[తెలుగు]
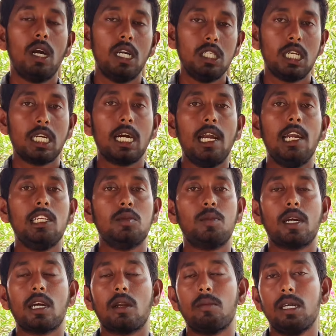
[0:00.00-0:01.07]
సో వాళ్ళు ఇచ్చిన గైడ్
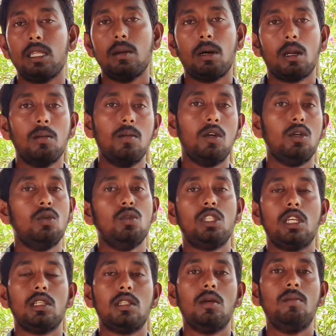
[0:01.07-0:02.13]
లైన్స్ ప్రకారం అయితే మనం
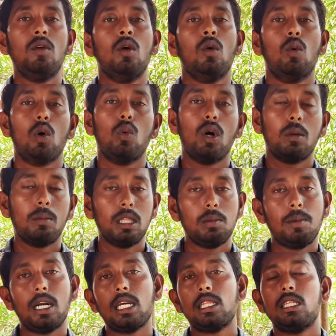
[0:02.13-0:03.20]
యూజ్ చేద్దాం ఒక వన్
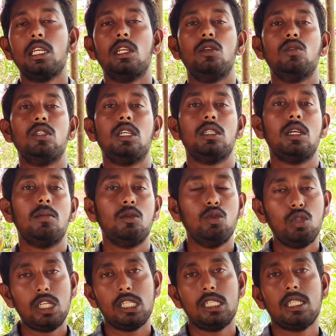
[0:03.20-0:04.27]
మంత్ పాటు అయితే దీన్ని యూజ్ చేద్దాం
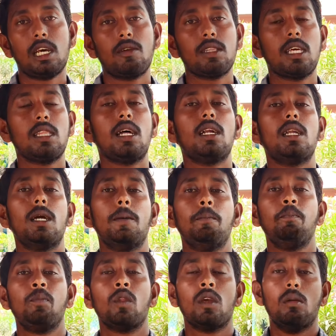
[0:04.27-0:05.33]
యూజ్ చేసిన తర్వాత ఏంటంటే
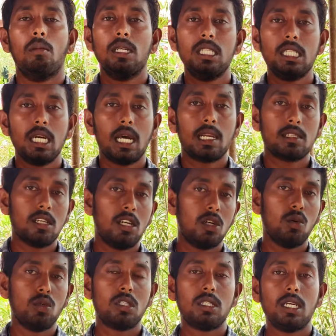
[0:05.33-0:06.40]
మంచిగా
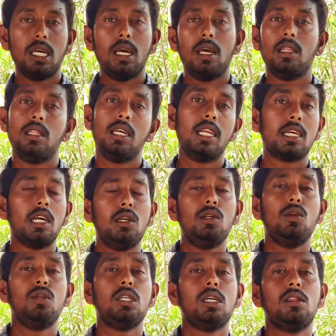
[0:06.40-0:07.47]
రిజల్ట్ వస్తే దీన్ని
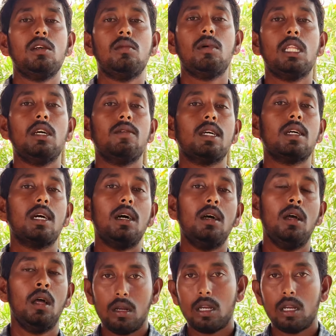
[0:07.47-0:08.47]
కంటిన్యూ చేద్దాం అదే విధంగా